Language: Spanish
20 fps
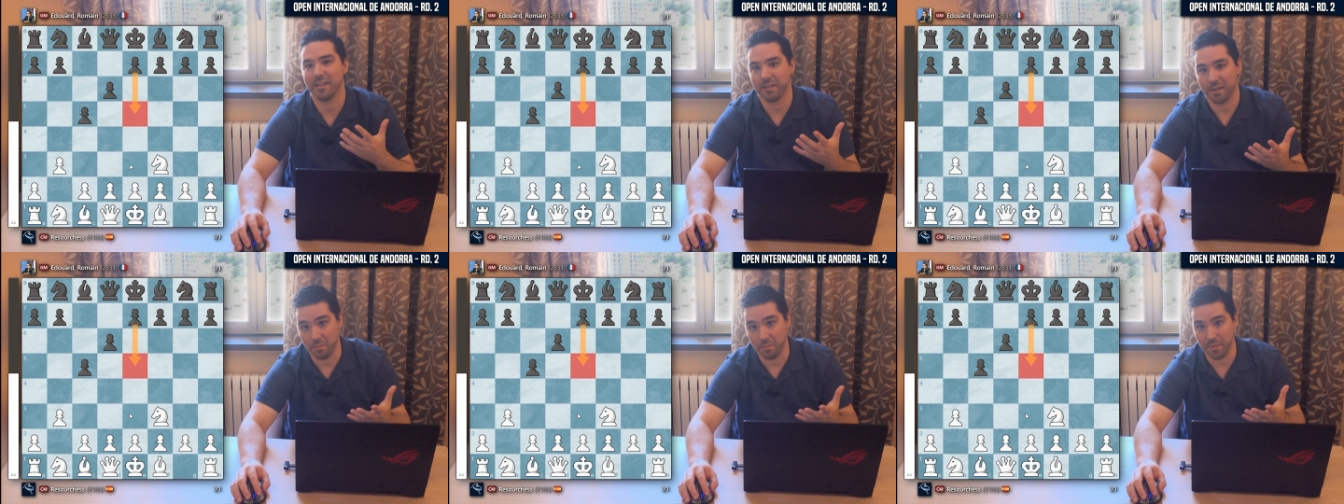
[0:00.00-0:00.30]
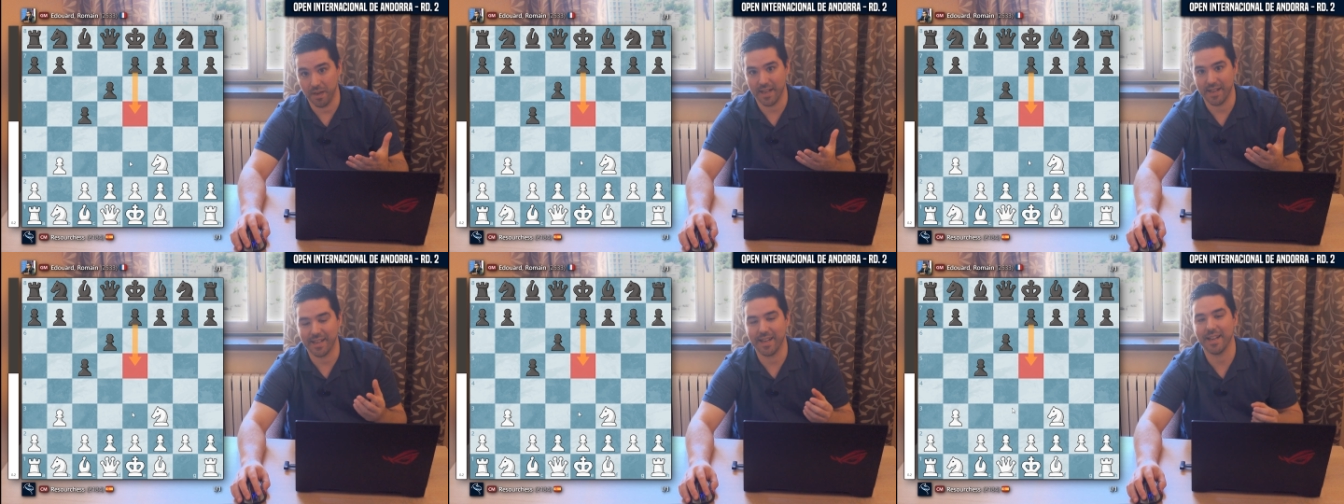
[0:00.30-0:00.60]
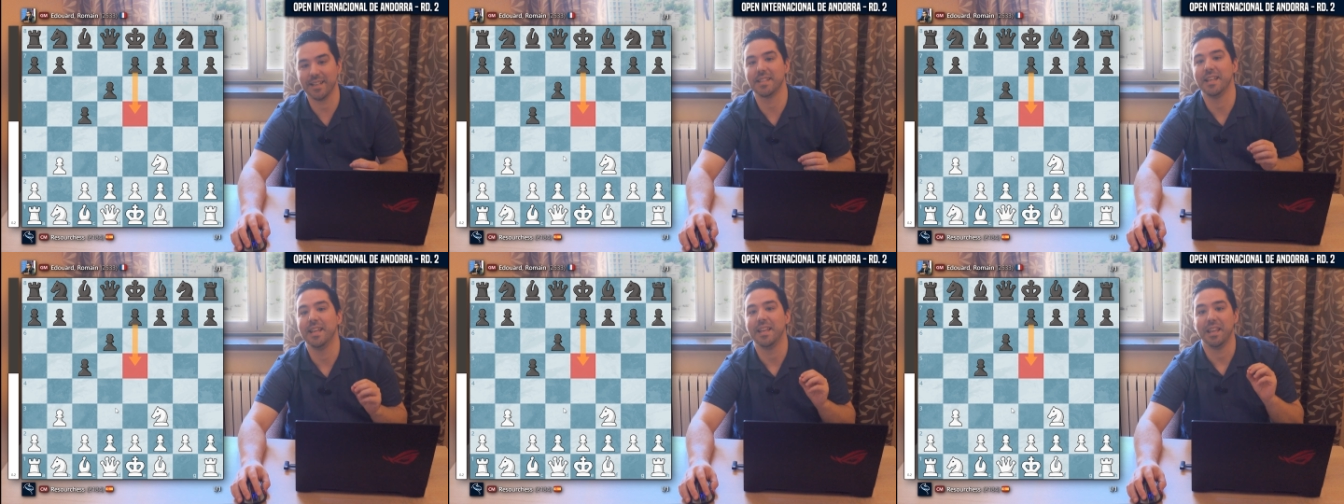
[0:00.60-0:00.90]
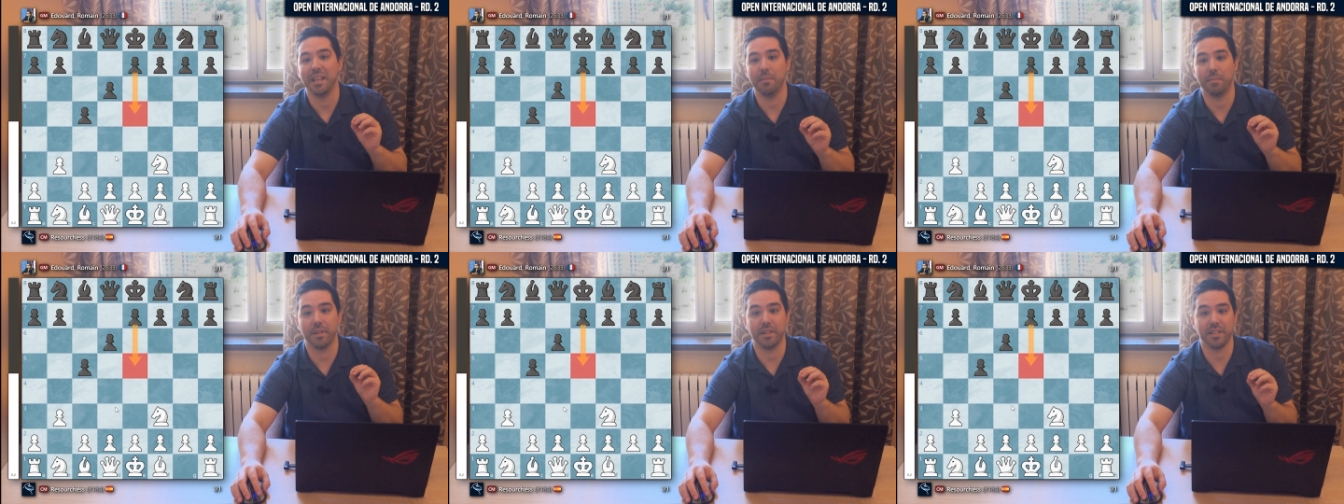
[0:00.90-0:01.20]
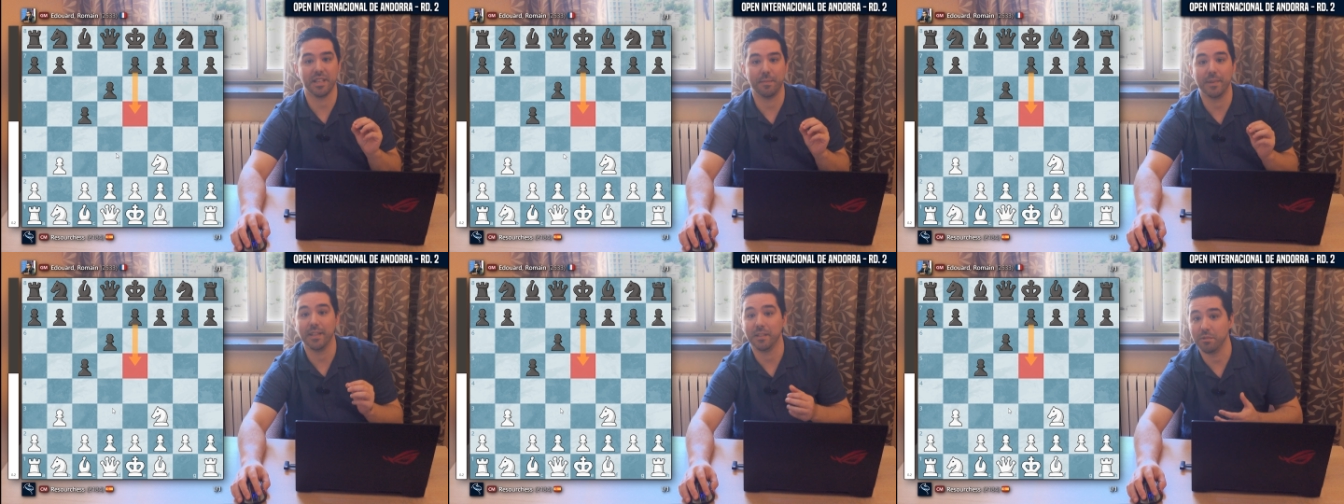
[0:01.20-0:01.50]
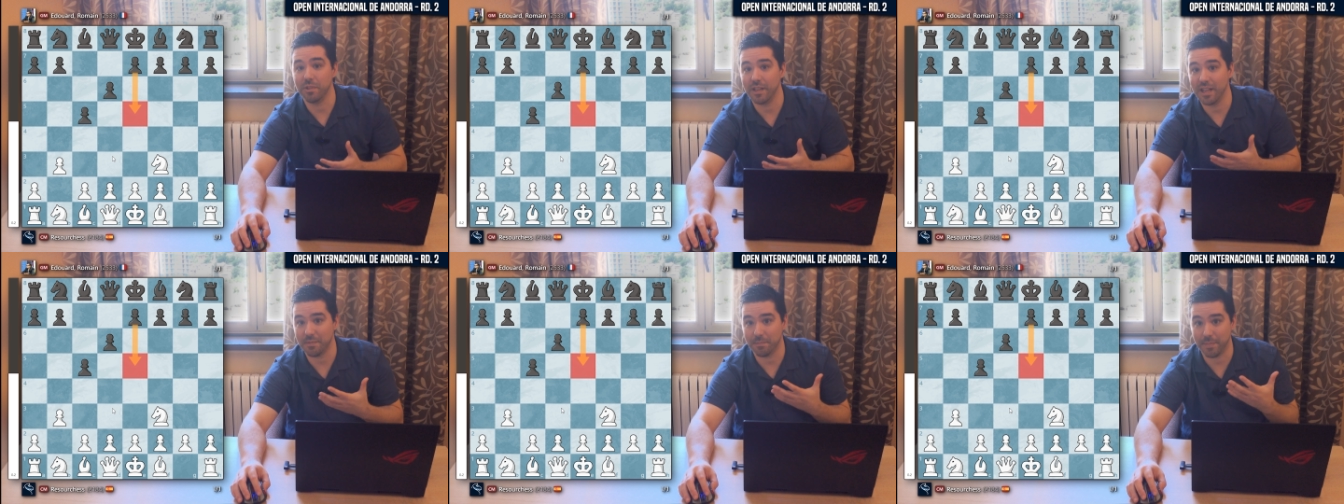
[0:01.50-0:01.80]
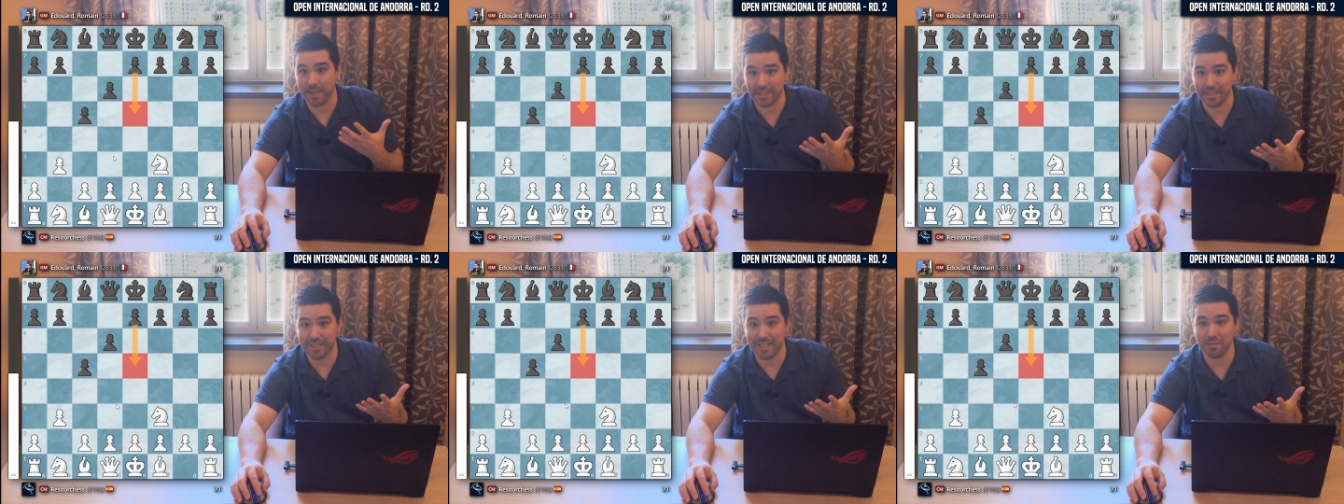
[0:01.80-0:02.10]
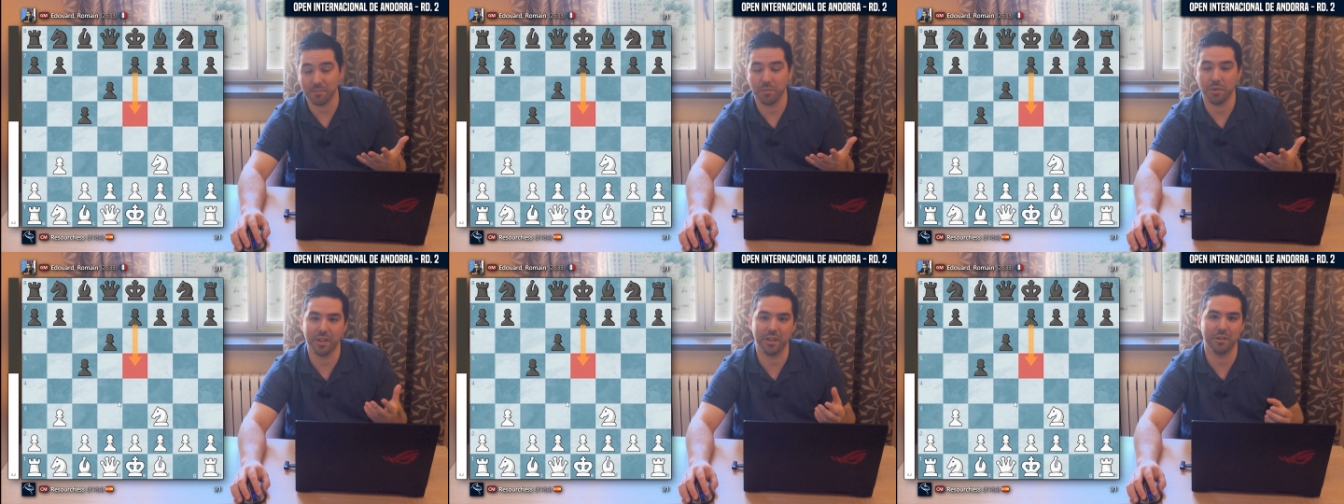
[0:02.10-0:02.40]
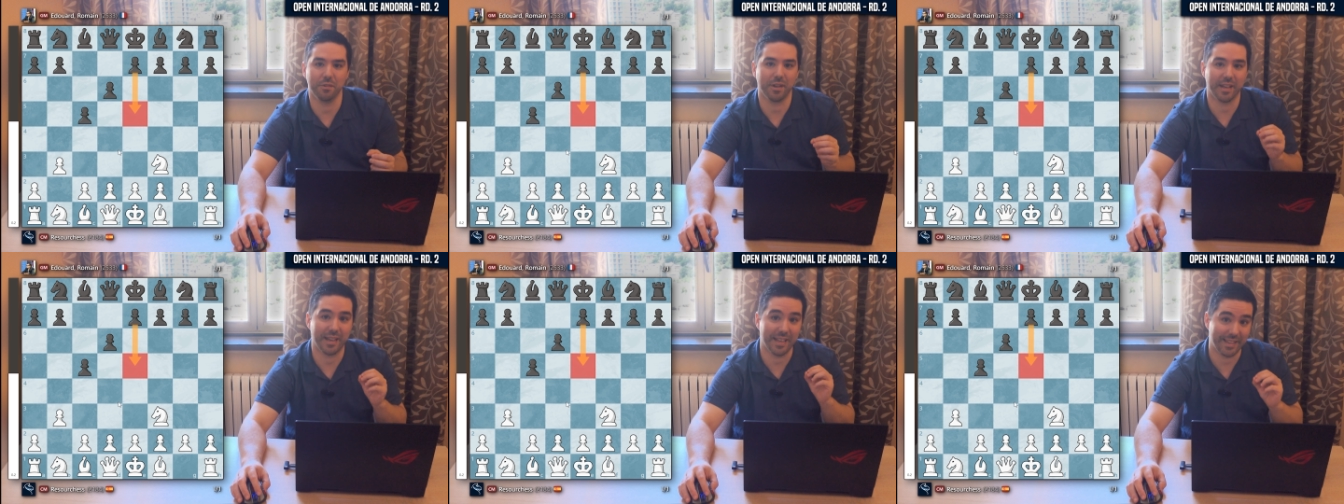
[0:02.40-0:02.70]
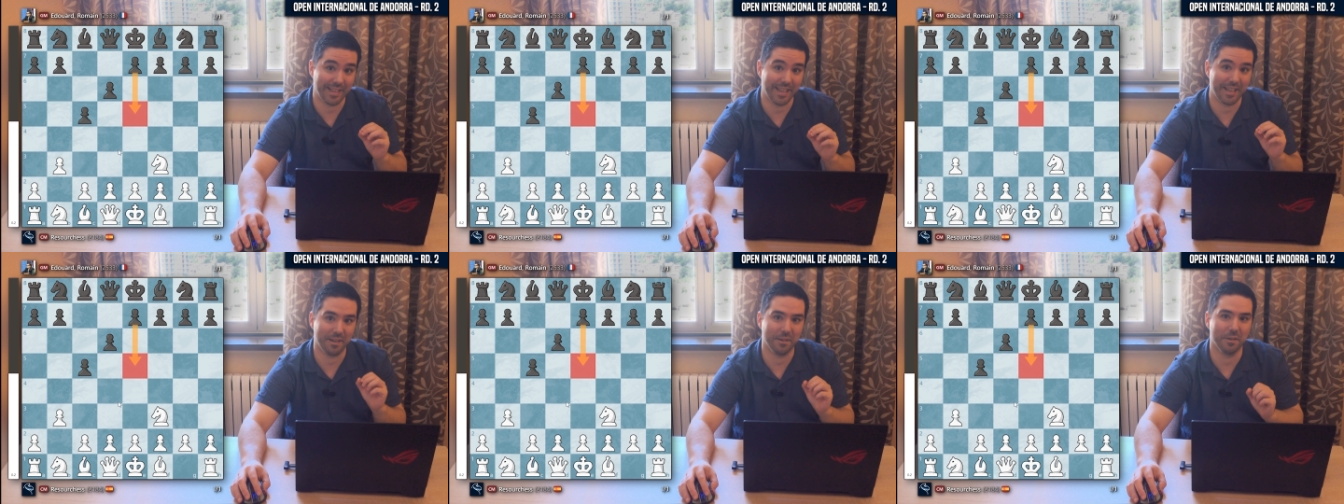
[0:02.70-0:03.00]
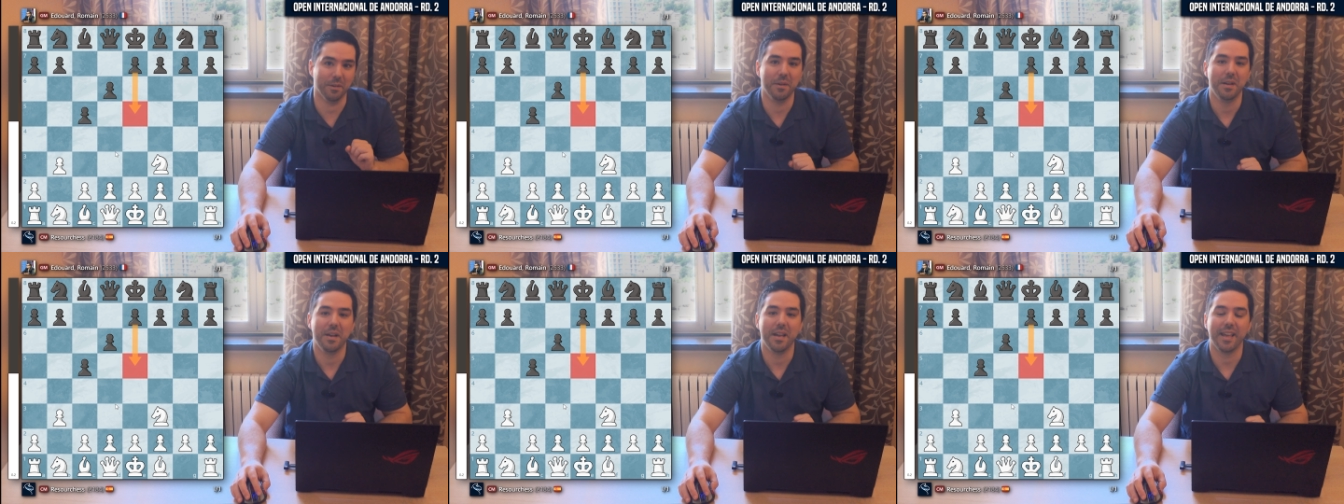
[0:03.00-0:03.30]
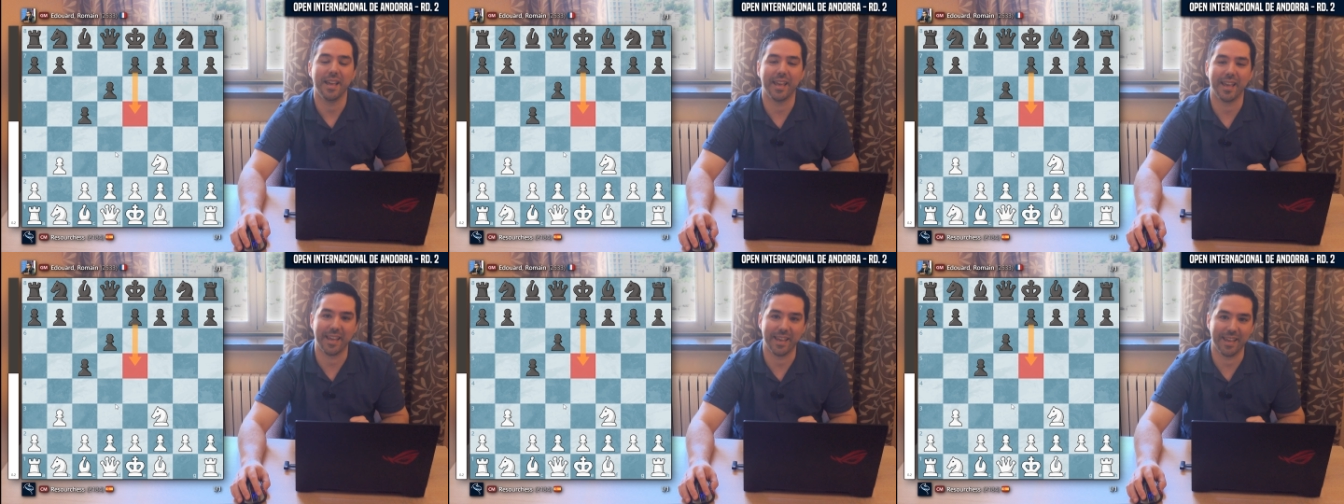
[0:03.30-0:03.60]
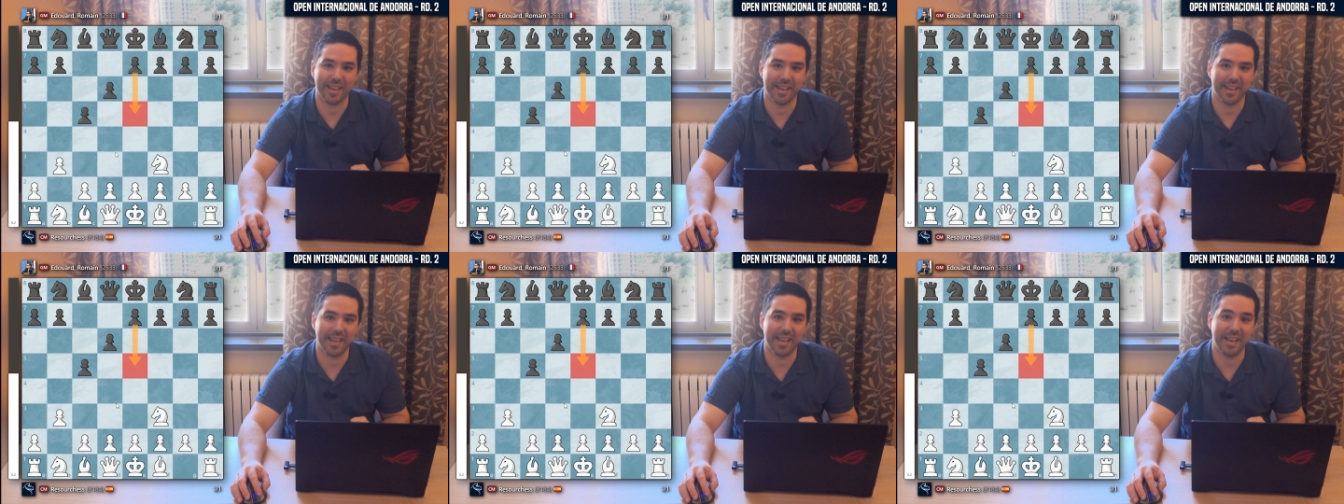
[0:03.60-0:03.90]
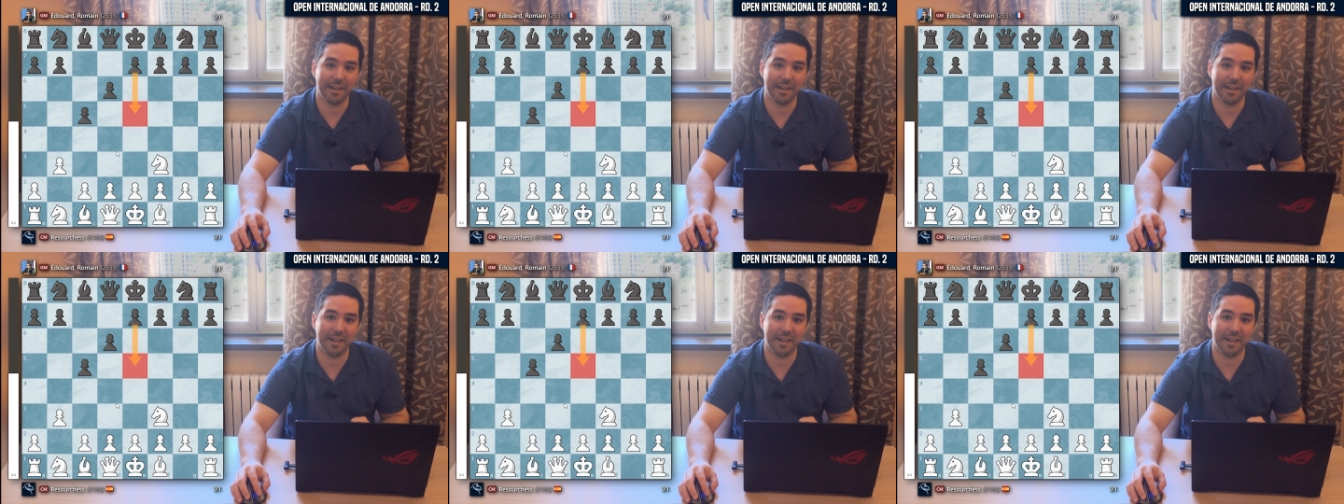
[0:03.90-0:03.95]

con blancas y precisamente una de las partidas modelo que tengo eh,